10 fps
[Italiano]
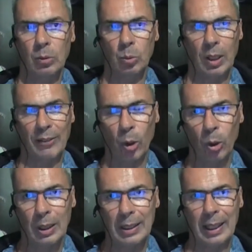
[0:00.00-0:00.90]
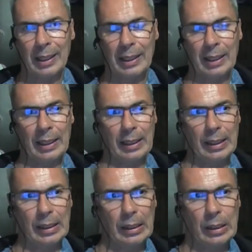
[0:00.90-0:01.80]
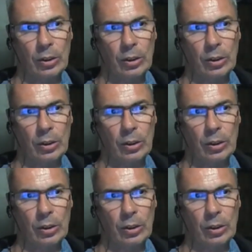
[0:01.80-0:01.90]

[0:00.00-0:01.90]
una volta che eh,